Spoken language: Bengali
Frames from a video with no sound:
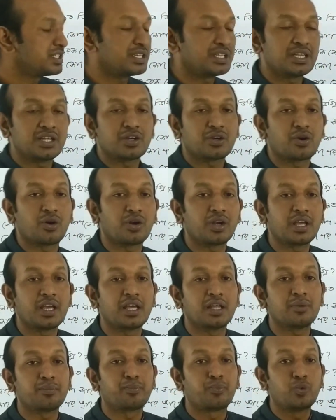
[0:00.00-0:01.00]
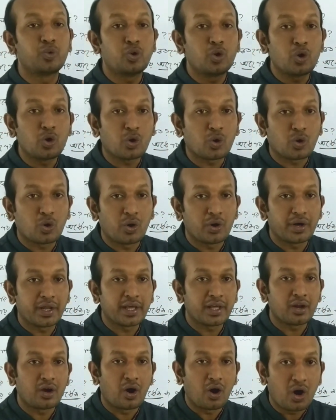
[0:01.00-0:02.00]
ডিগ্রি কোণের পুরো
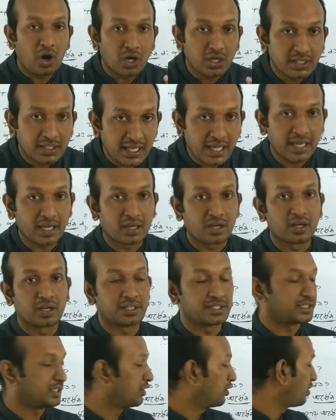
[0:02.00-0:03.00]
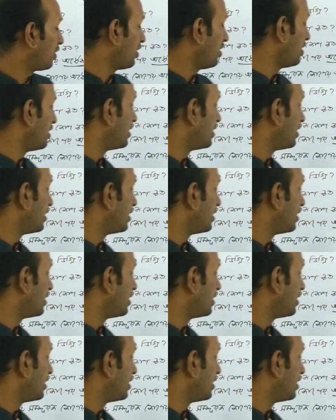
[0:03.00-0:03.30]
কোণের অর্ধেক এটা হলো